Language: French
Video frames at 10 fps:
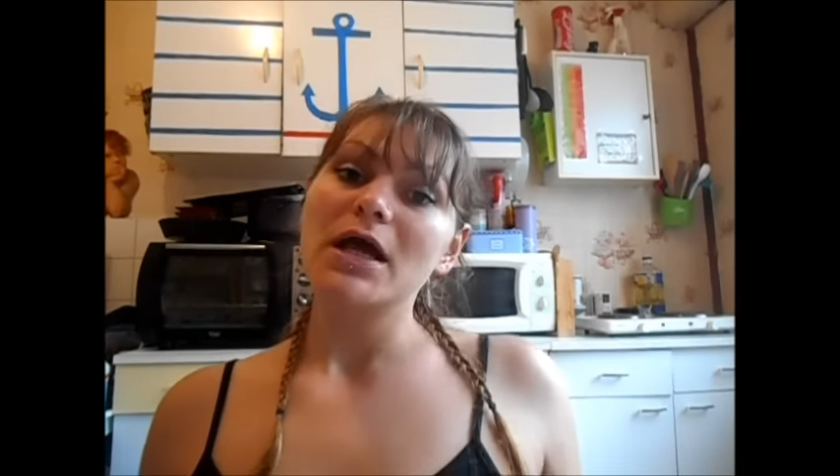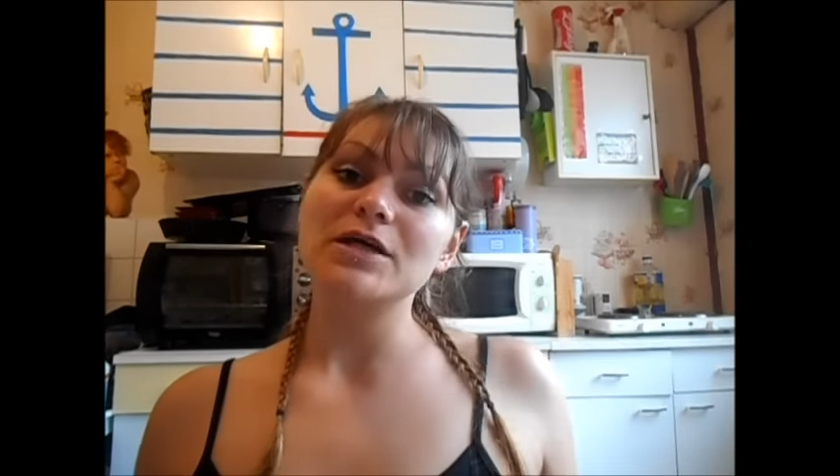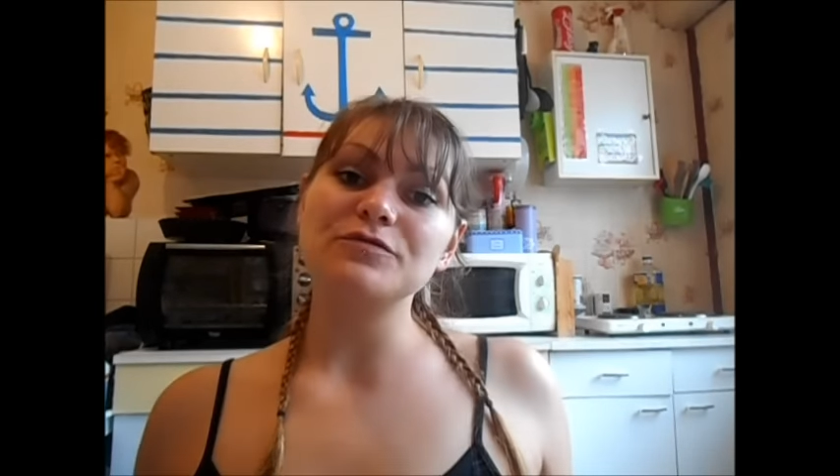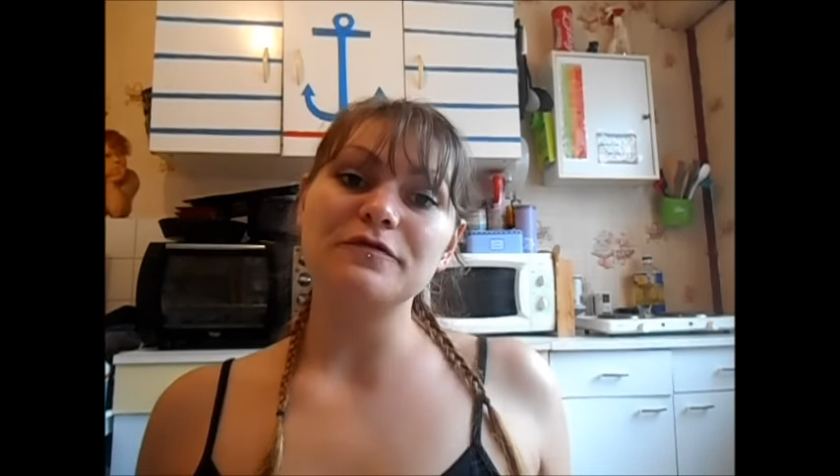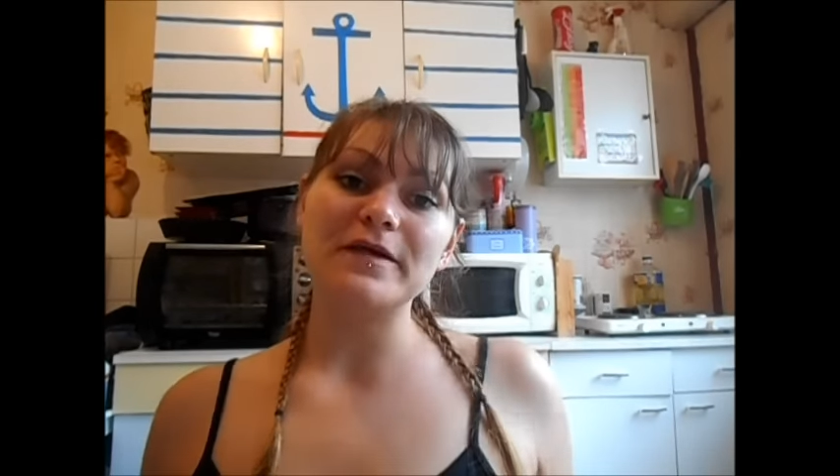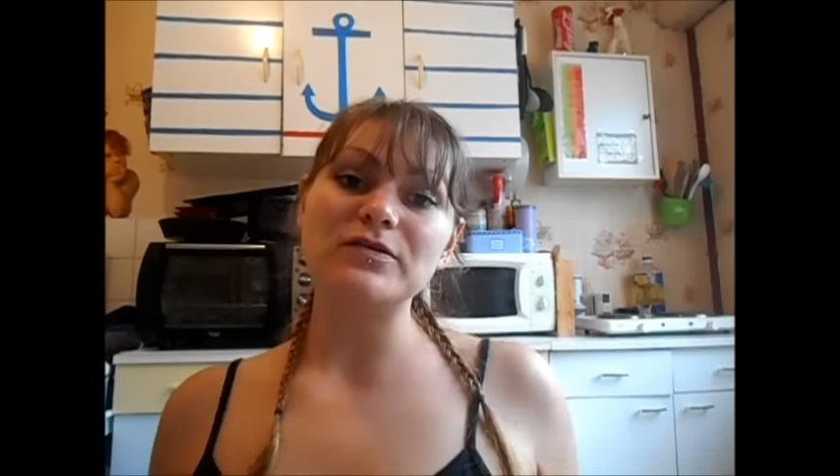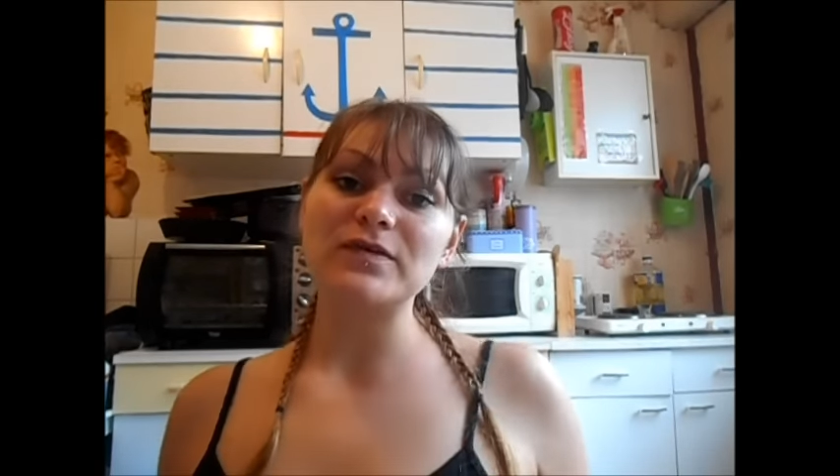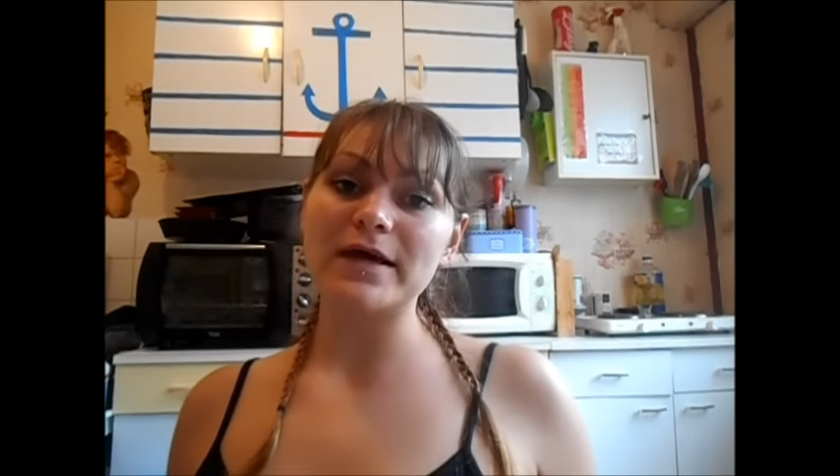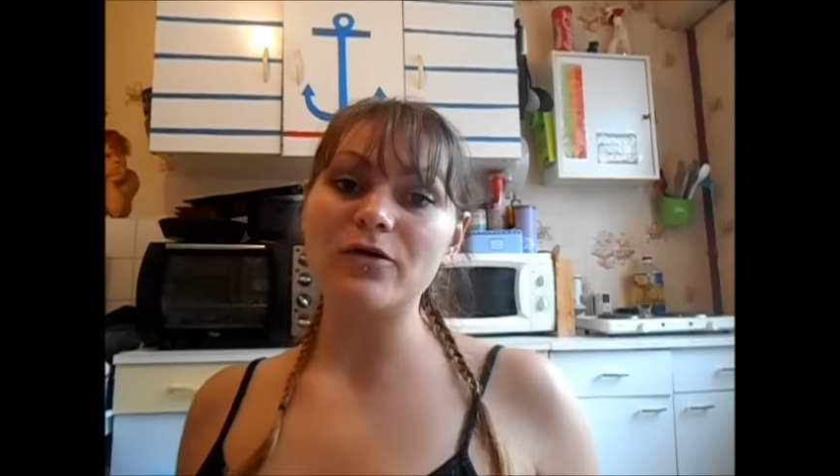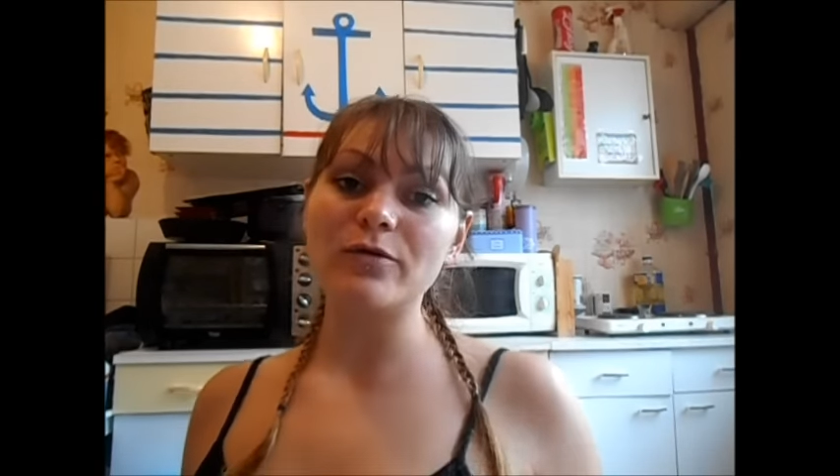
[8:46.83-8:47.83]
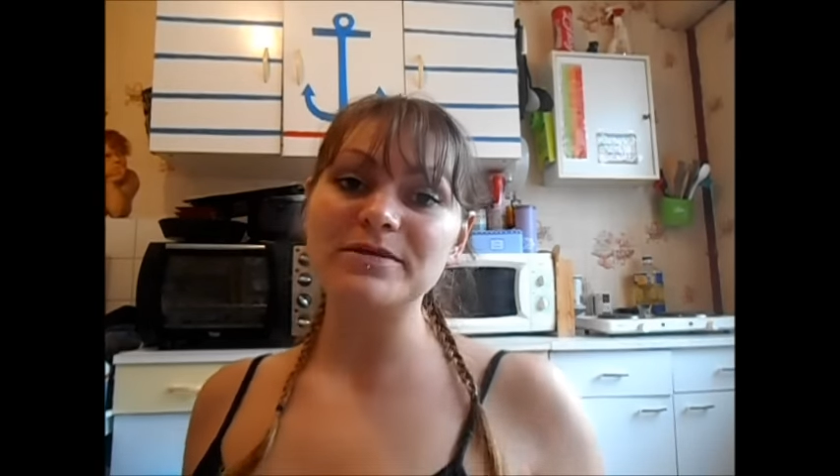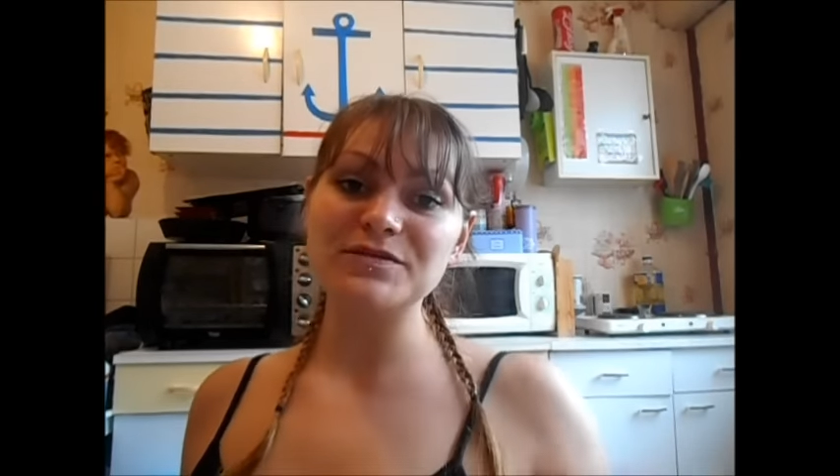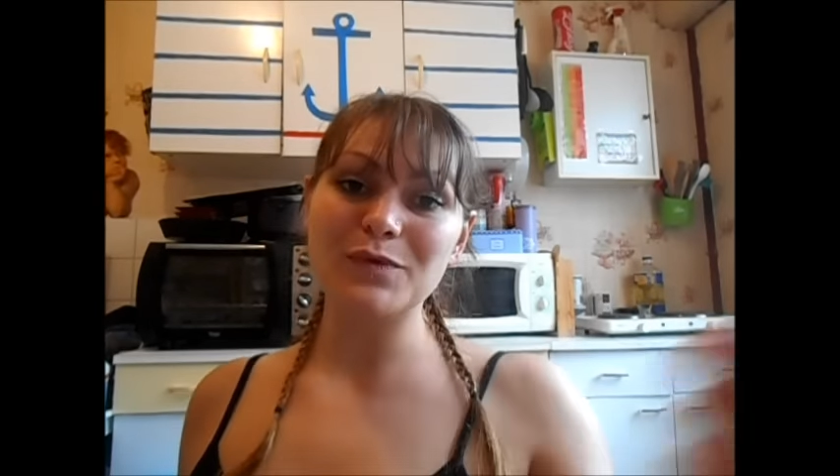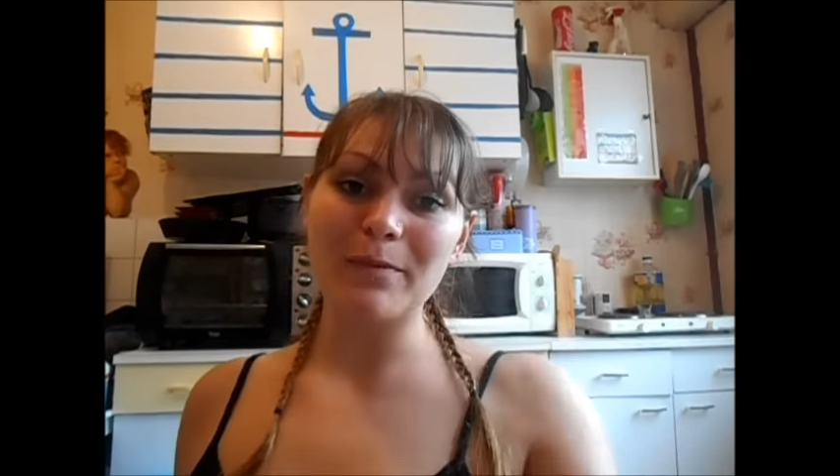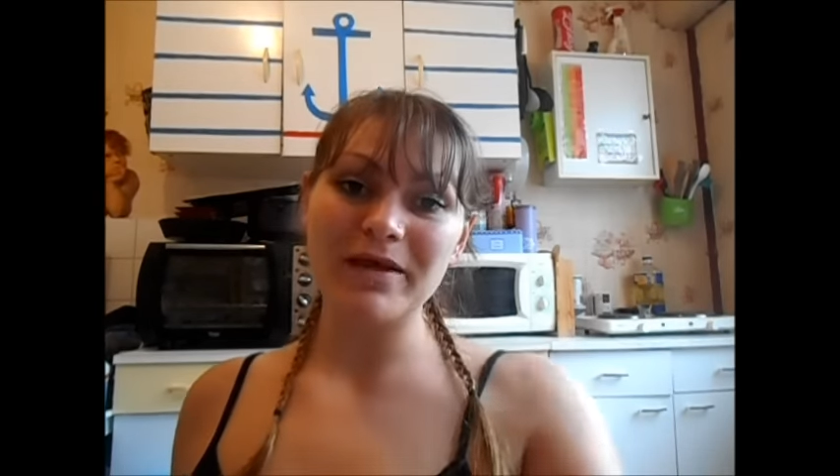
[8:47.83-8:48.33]
Et je vous fais de très gros
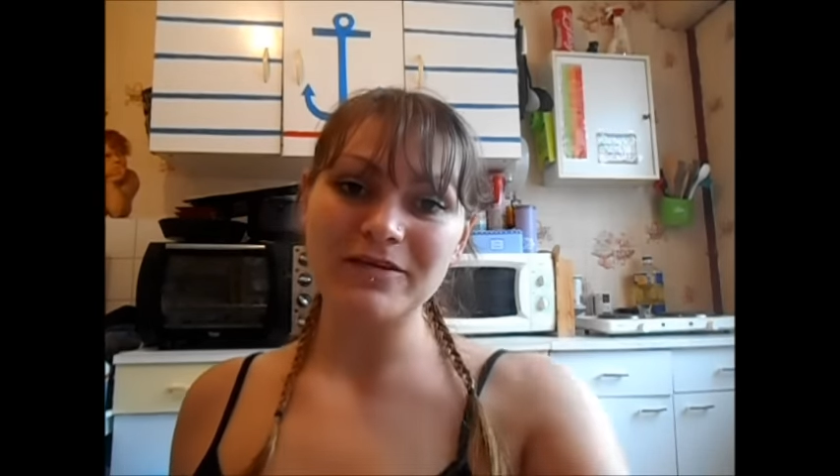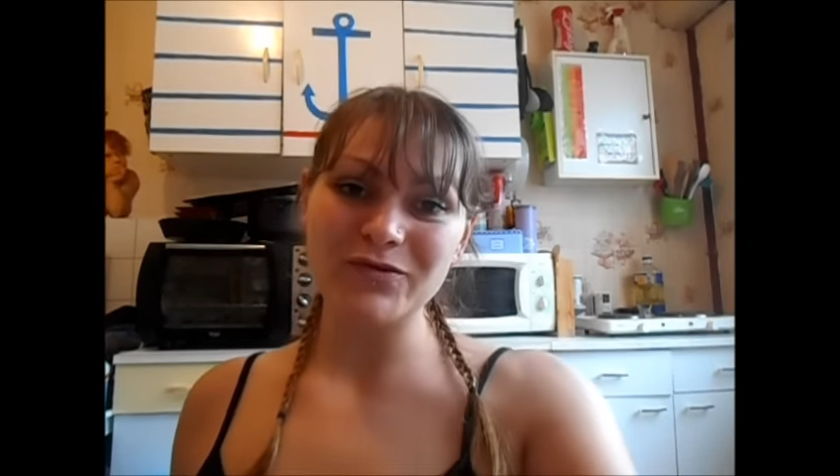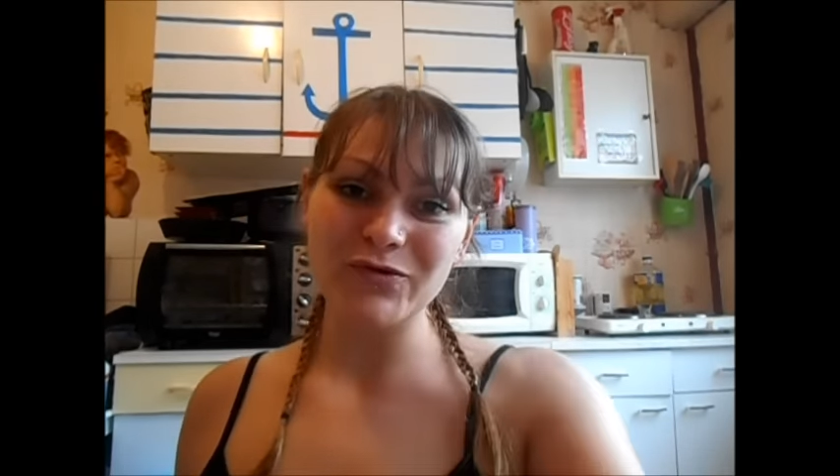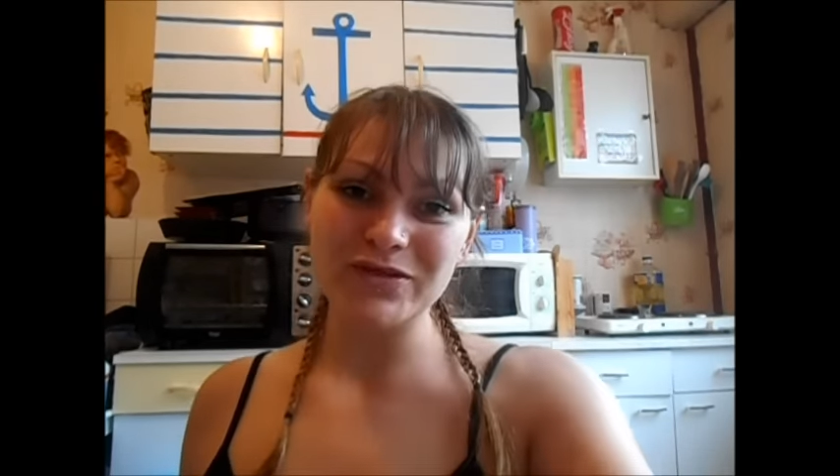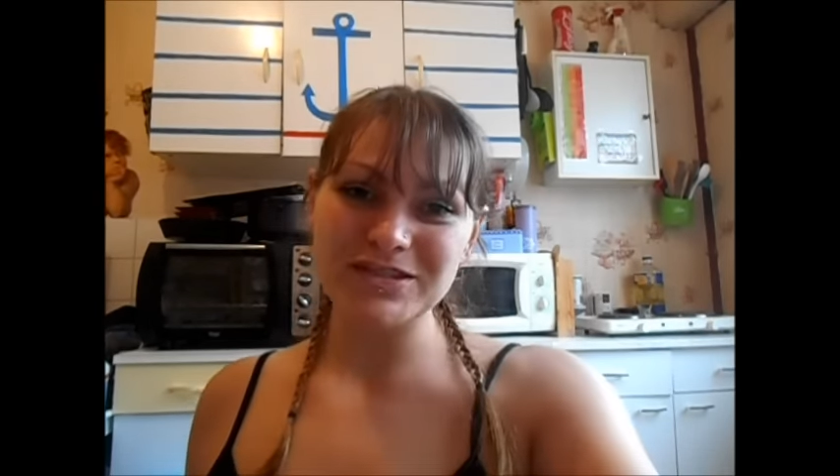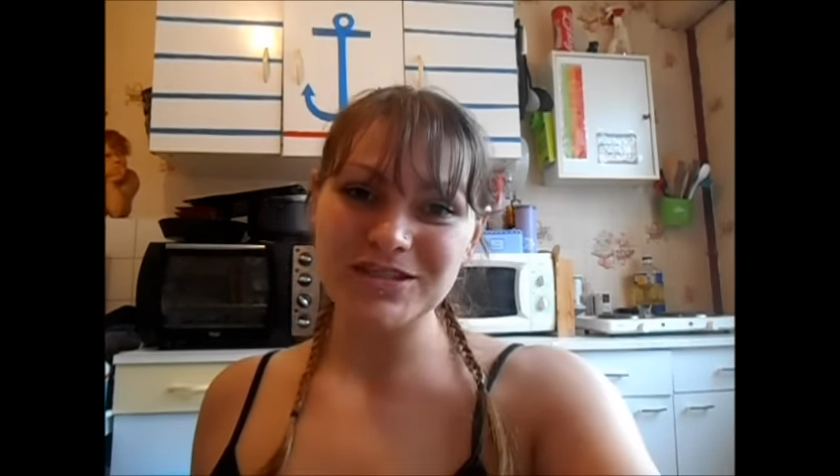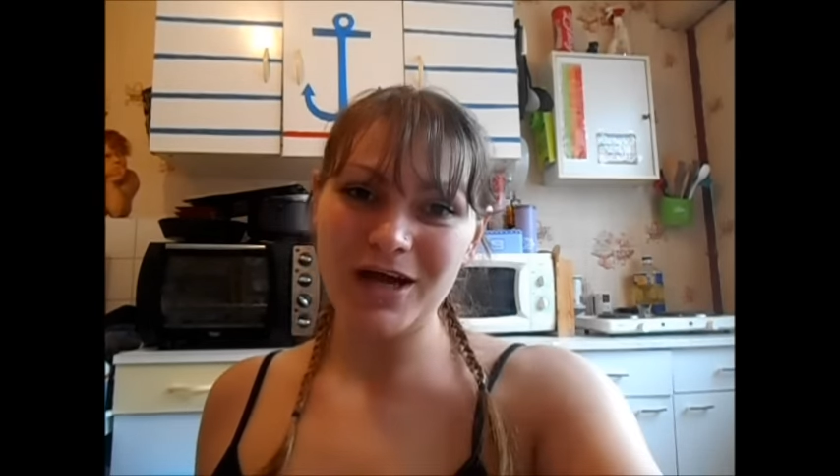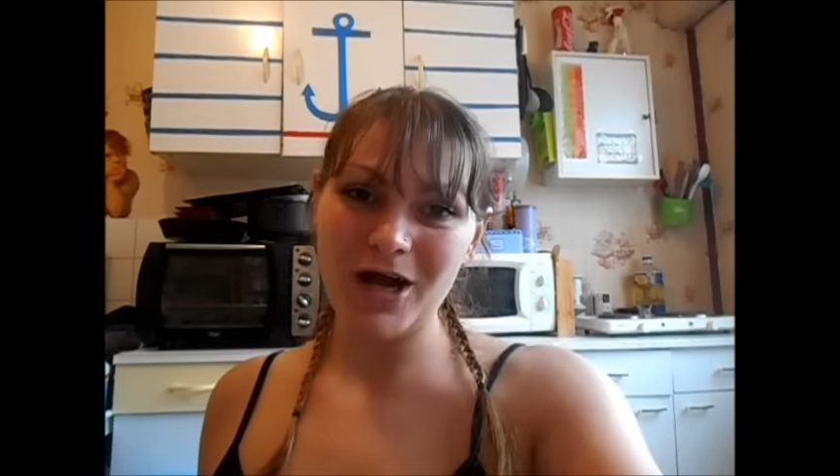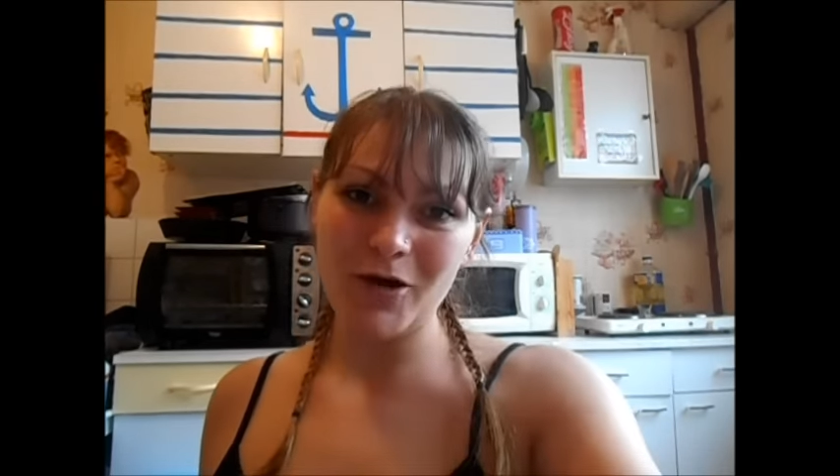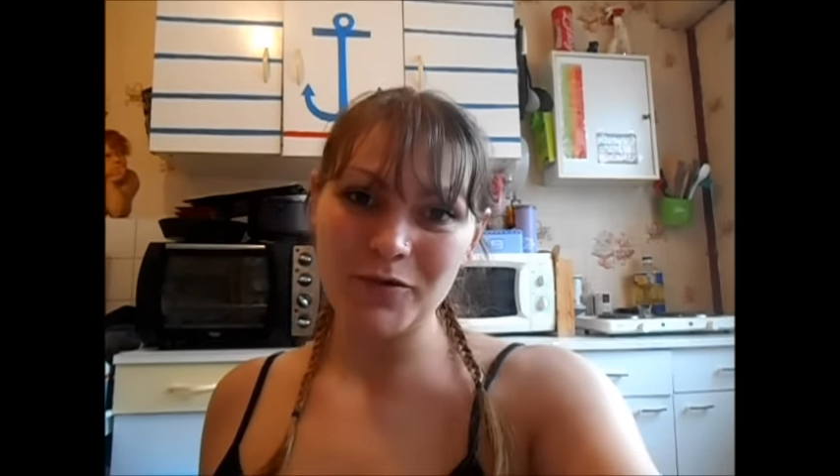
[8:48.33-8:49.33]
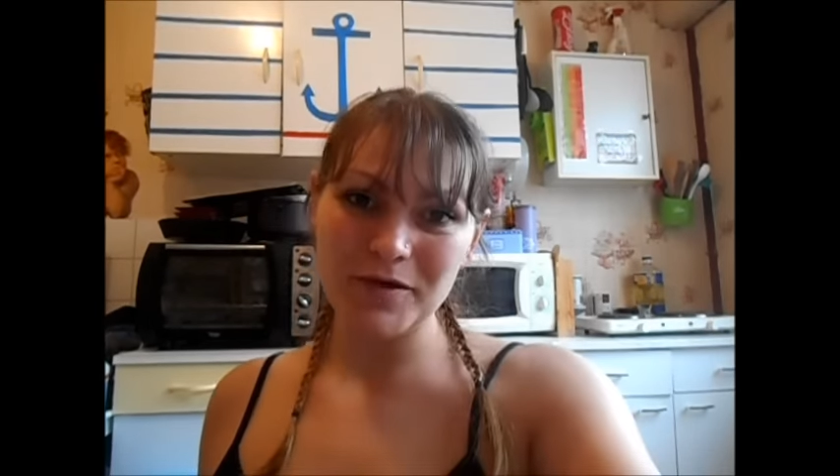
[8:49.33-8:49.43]
bisous, à bientôt, ciao